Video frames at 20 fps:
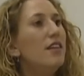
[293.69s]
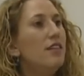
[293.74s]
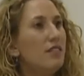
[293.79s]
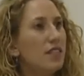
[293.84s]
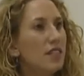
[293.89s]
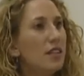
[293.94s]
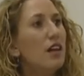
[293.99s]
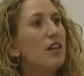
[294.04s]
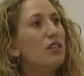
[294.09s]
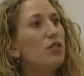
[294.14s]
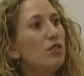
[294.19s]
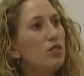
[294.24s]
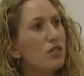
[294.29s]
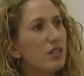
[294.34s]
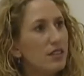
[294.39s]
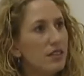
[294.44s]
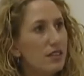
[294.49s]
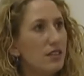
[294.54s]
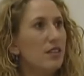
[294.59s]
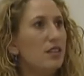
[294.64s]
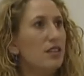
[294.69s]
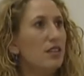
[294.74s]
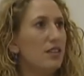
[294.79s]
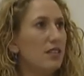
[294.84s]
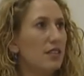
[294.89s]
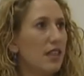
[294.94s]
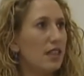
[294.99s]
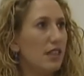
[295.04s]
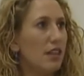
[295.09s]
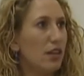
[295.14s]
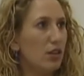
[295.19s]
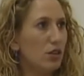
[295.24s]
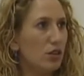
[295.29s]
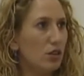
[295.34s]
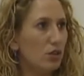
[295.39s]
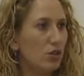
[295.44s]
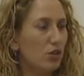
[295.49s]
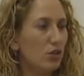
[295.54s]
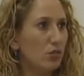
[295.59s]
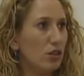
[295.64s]
ve daha sonrasında da tekrar
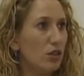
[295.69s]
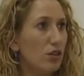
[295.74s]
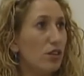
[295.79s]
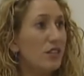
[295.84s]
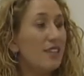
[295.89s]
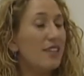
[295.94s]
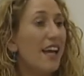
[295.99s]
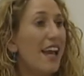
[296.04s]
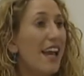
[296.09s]
ölçüm alıyoruz.